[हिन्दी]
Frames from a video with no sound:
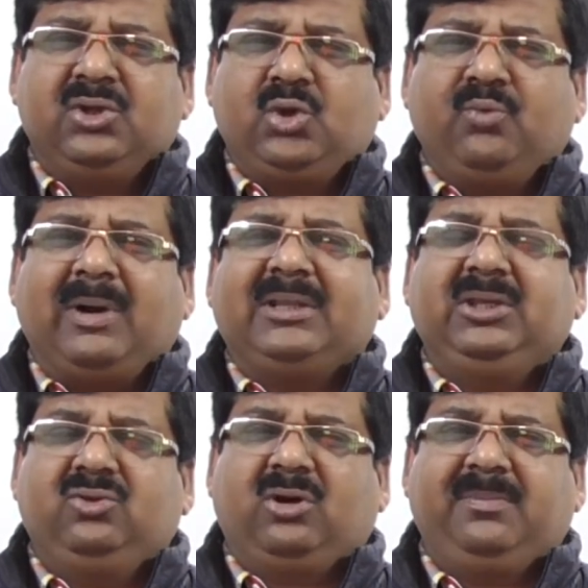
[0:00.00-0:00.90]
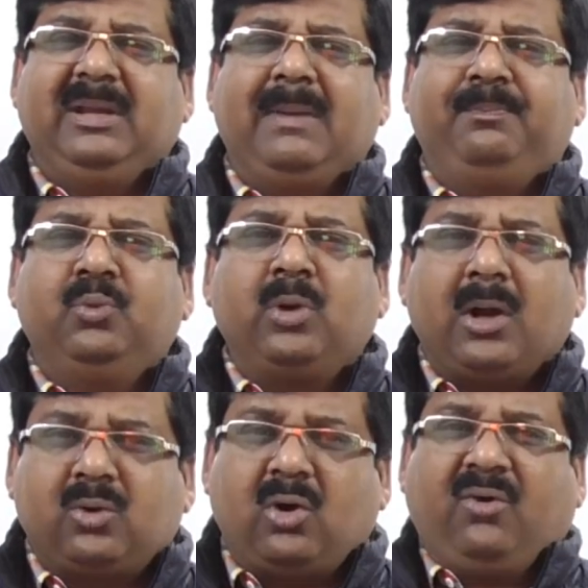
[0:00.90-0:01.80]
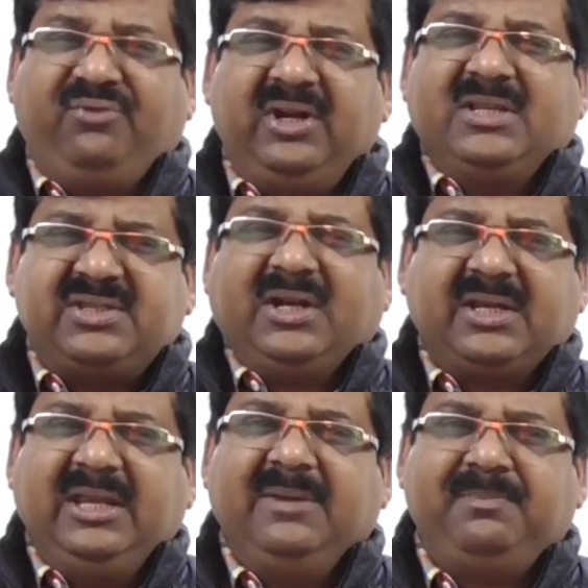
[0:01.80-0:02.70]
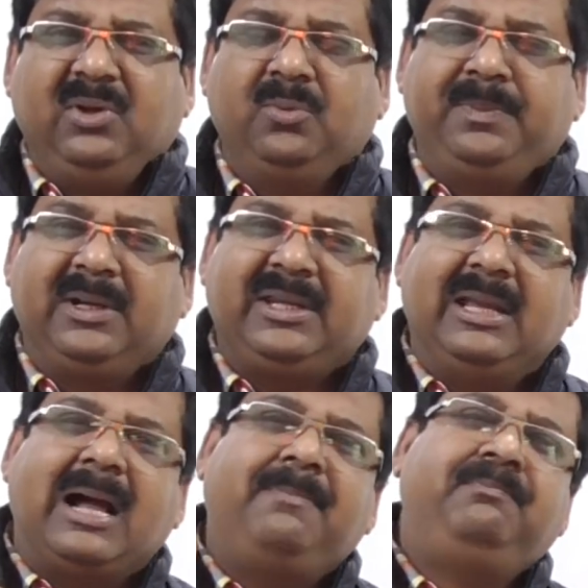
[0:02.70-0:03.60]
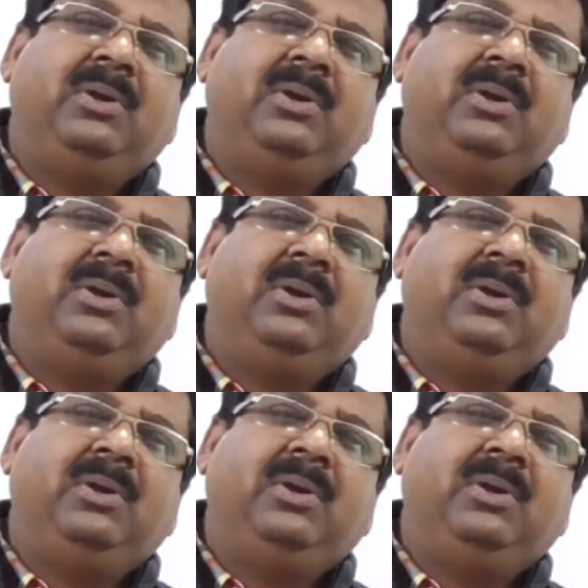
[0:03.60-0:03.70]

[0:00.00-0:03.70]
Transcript: शुरुआती दौर में आप पूरा कॉन्फिडेंस रखें अपने ऊपर कि आप